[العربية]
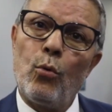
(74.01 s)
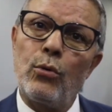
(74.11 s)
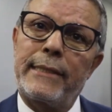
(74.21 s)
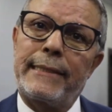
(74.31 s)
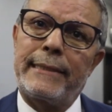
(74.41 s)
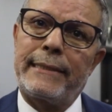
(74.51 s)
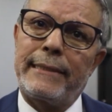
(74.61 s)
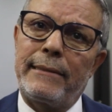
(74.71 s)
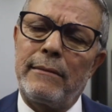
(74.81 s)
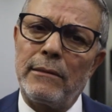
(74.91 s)

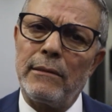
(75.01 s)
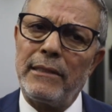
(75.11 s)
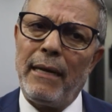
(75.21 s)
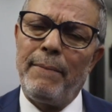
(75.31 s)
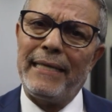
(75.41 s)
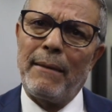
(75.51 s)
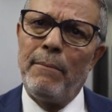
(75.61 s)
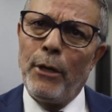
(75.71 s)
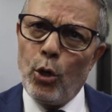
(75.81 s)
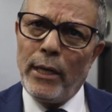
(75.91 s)
وشحال بعد
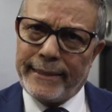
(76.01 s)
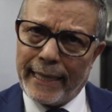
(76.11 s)
من مليون اللي